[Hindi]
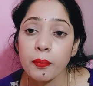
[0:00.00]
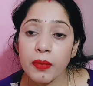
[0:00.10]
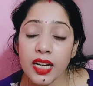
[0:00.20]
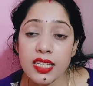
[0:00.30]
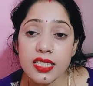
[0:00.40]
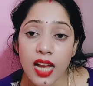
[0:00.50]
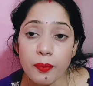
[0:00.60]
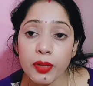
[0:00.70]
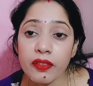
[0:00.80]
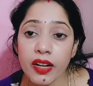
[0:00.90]
मगर
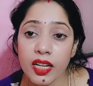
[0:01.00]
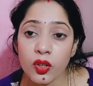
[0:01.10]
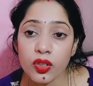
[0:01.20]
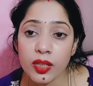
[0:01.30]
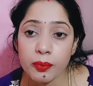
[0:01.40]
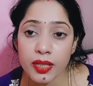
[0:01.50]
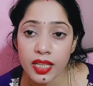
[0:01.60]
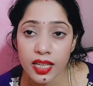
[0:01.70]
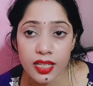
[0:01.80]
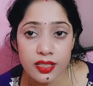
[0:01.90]
सामने वालों की
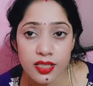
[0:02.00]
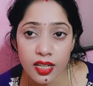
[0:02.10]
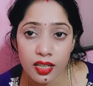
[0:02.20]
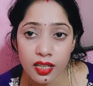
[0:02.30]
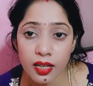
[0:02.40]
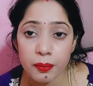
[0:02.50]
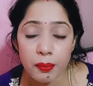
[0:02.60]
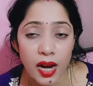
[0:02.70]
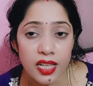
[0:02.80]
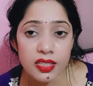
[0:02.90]
भी इच्छा का
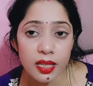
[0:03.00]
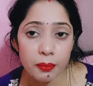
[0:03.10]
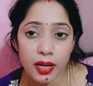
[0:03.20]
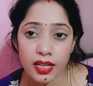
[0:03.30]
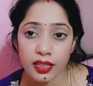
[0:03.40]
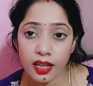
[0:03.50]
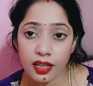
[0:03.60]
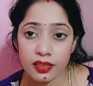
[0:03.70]
मान सम्मान